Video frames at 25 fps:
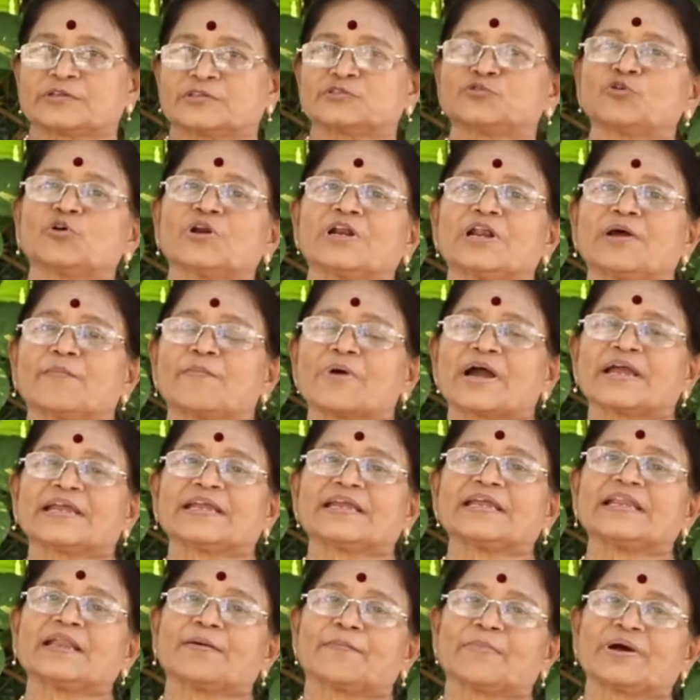
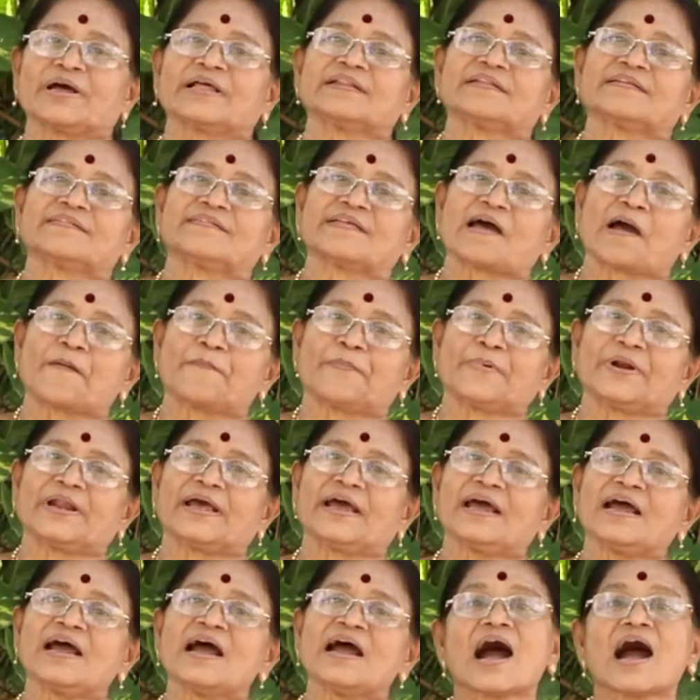சூரணமாக்கி நம்ம அதை சாப்பிட
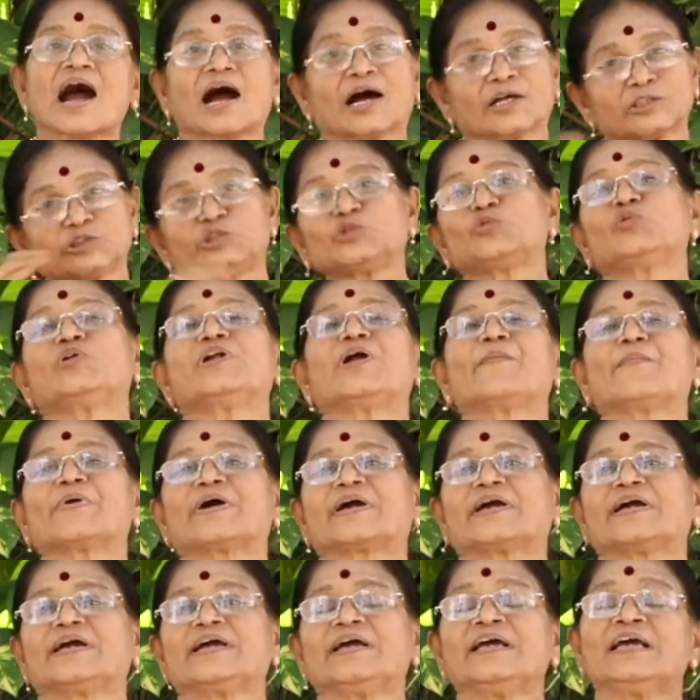அதுவும்
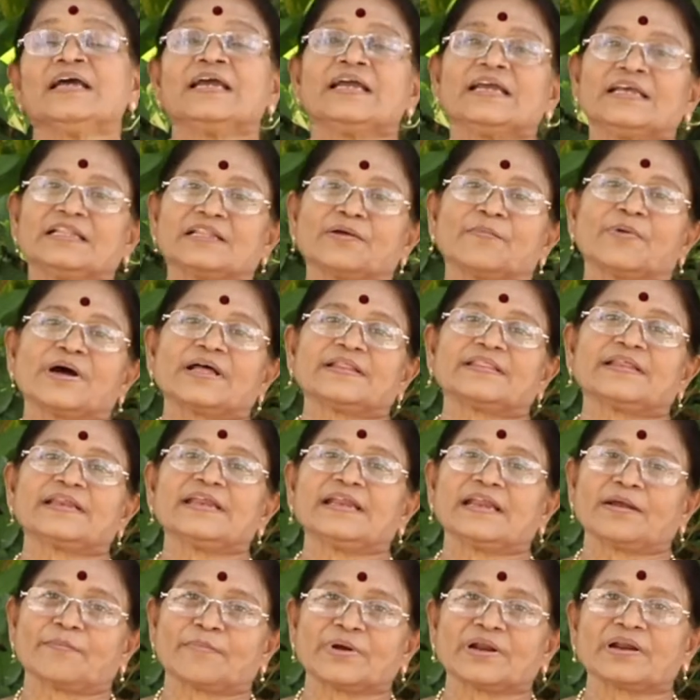நமக்கு இந்த மாதிரி
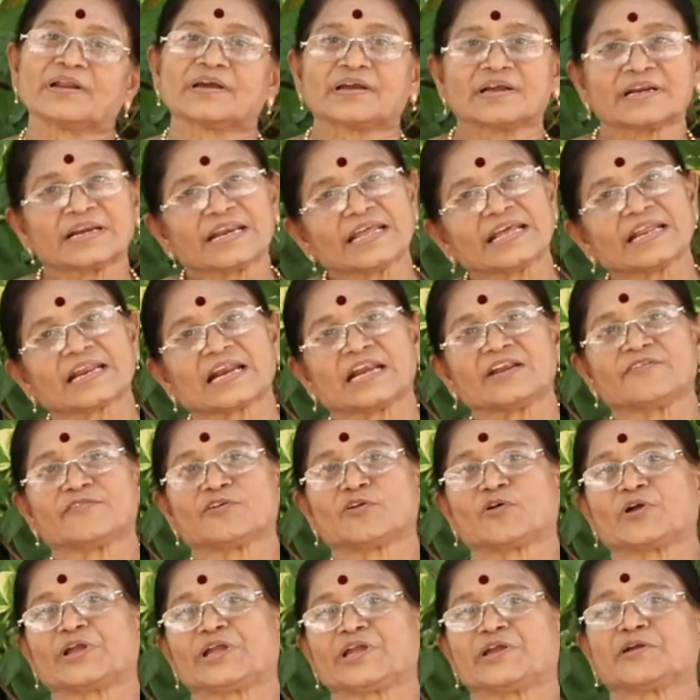நம்மளுக்கு நீரழிவு
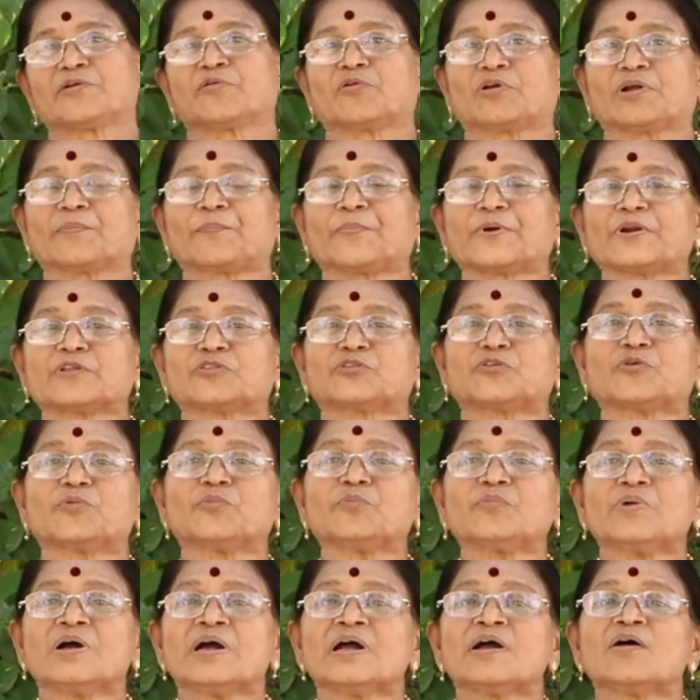நோயையும்
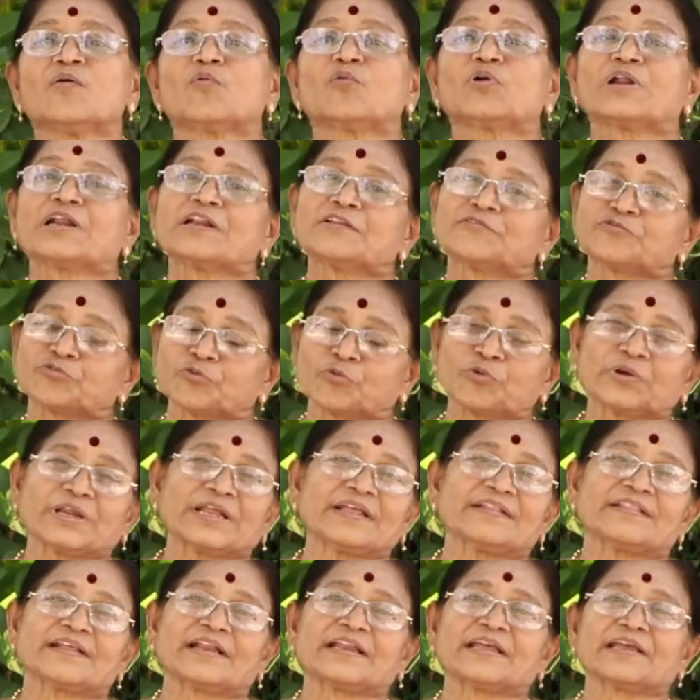குணப்படுத்தும் உடல் சூட்டை
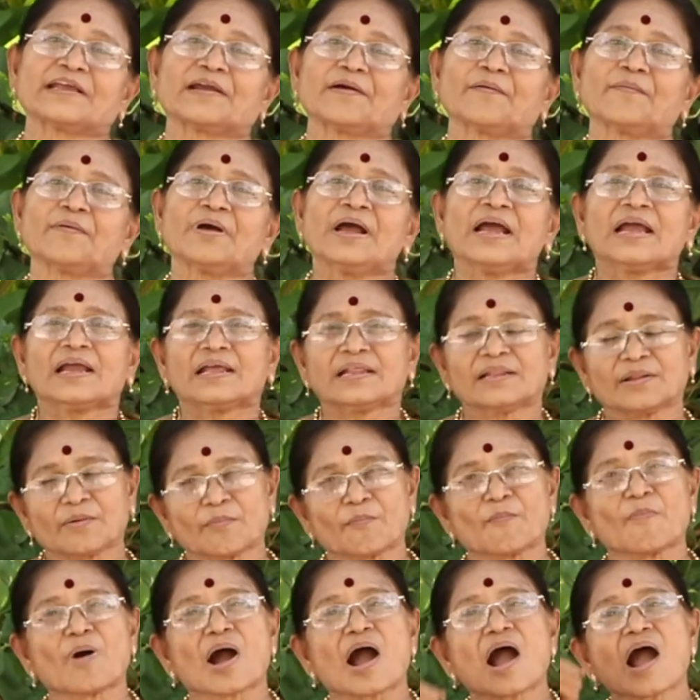தணிக்கும் இந்த
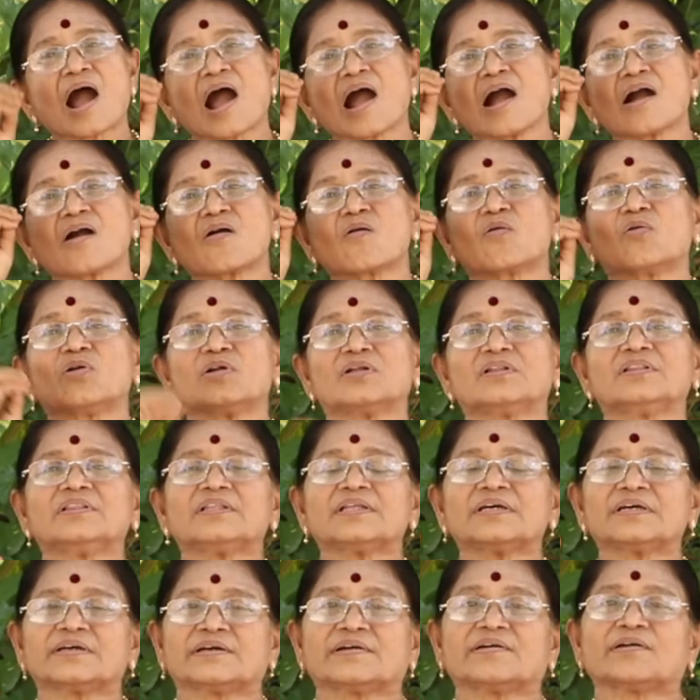மா
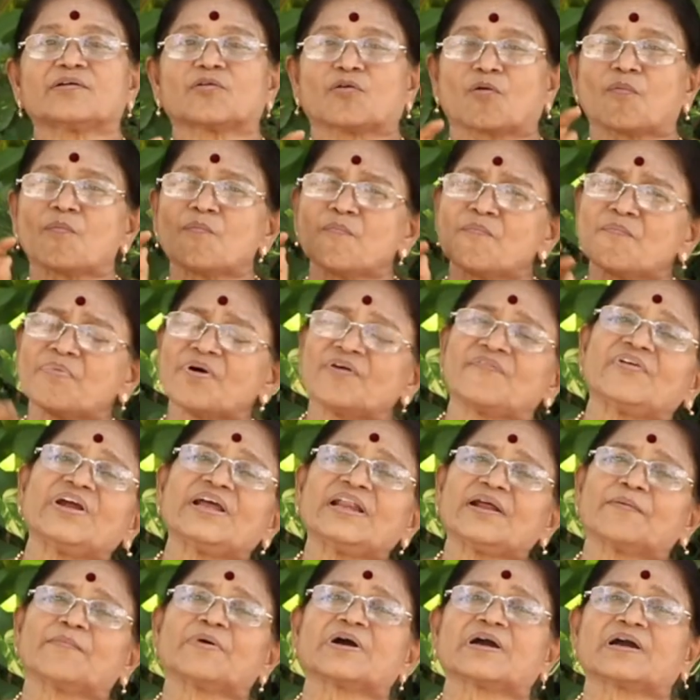கொழுந்து ரொம்பவே
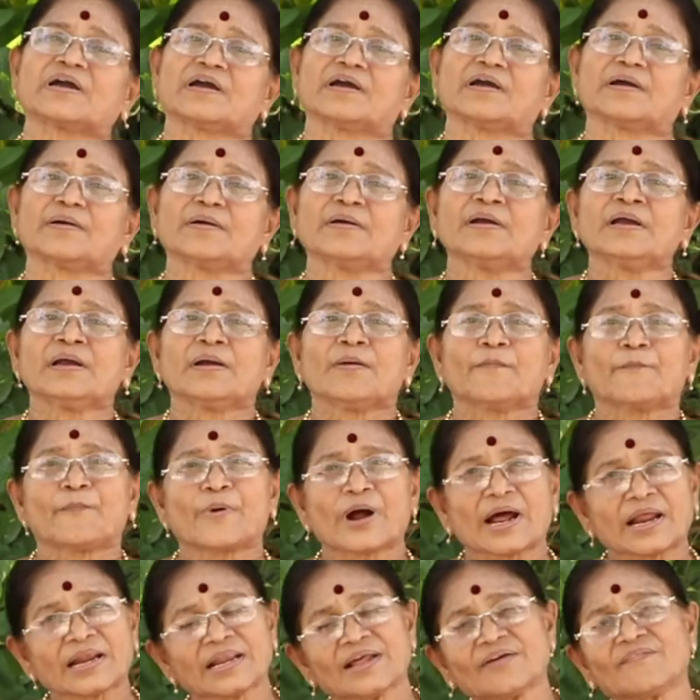நமக்கு
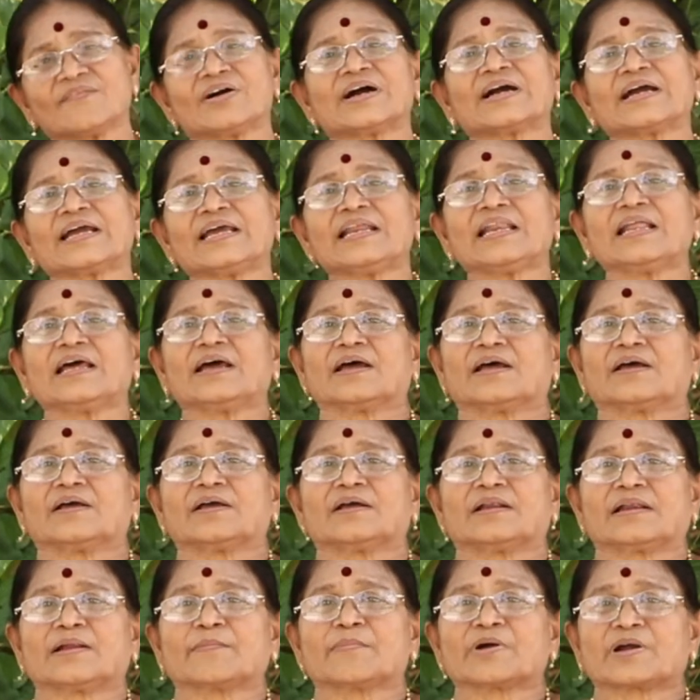பல வகையில்
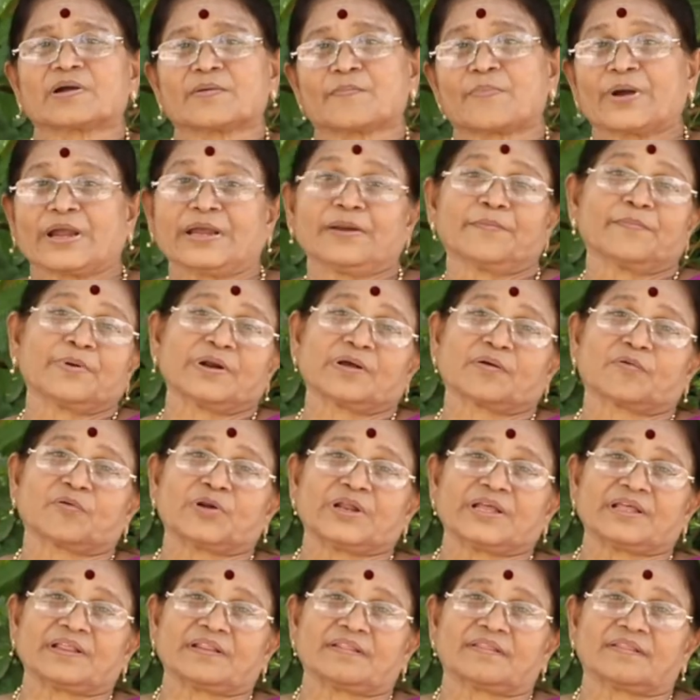நமக்கு
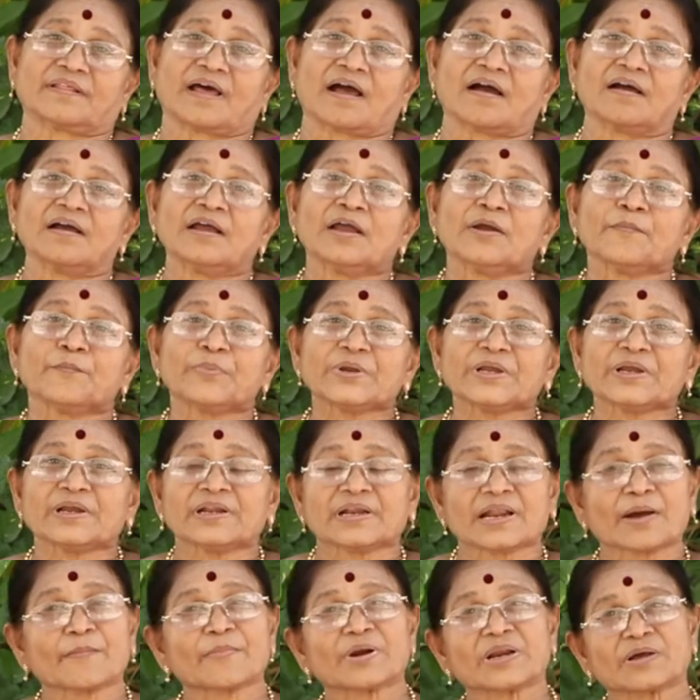பயன்படக்கூடியது தான் பி
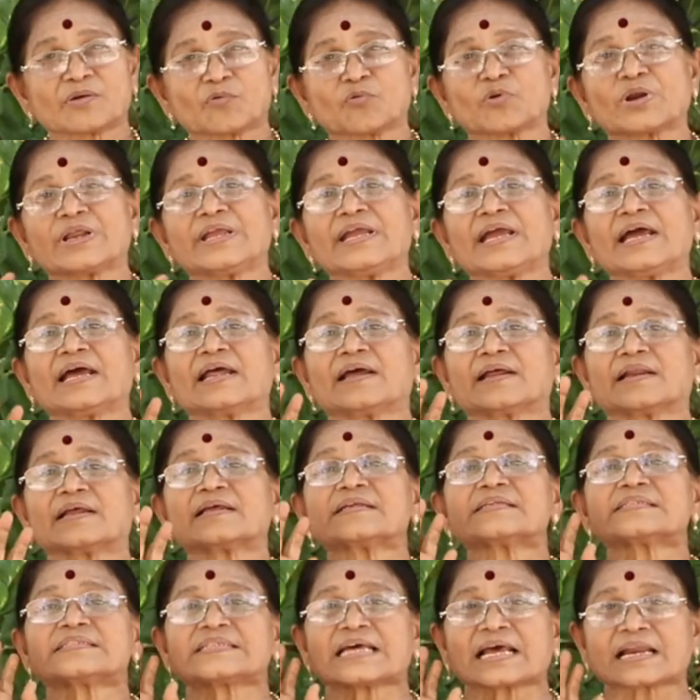நம்மளுக்கு உரிய
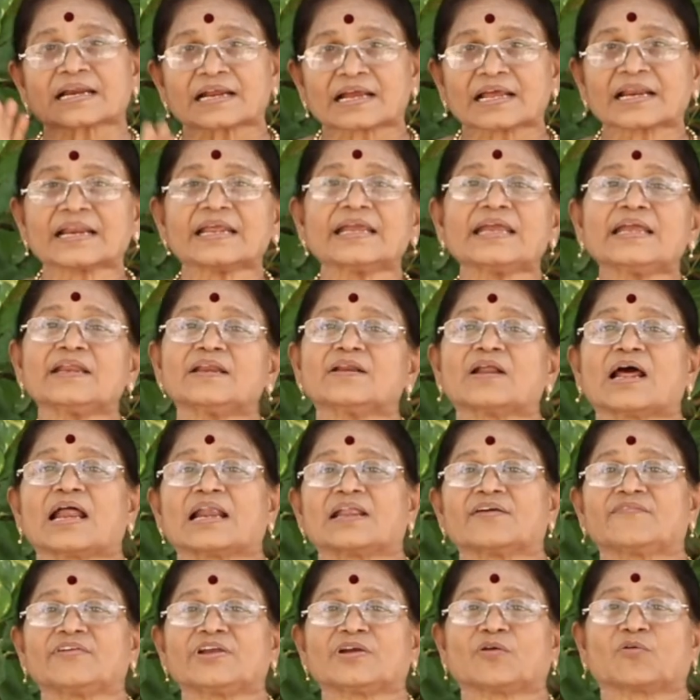சர்க்கரையின்
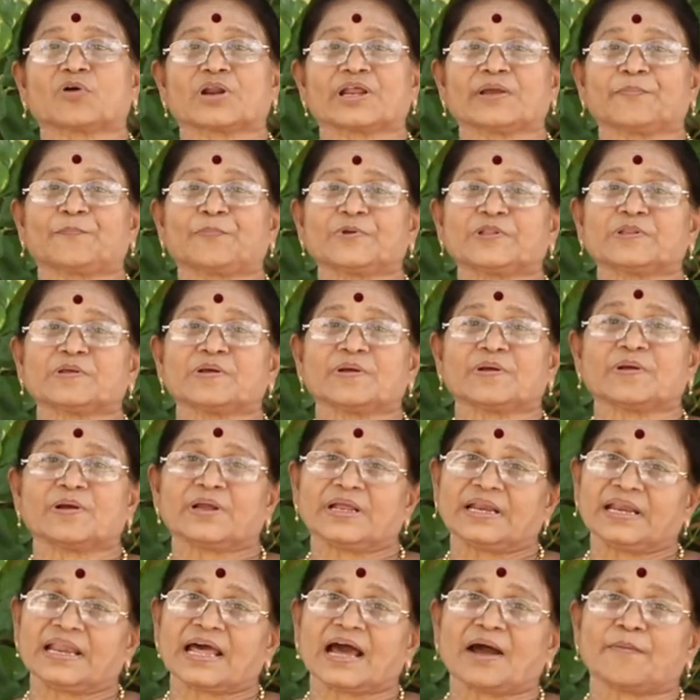அளவை குறைப்பது
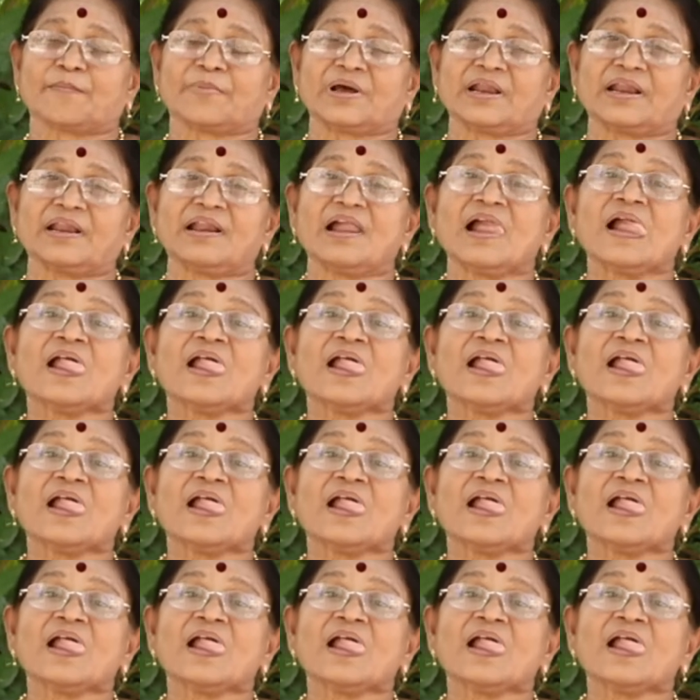இல்லாமல்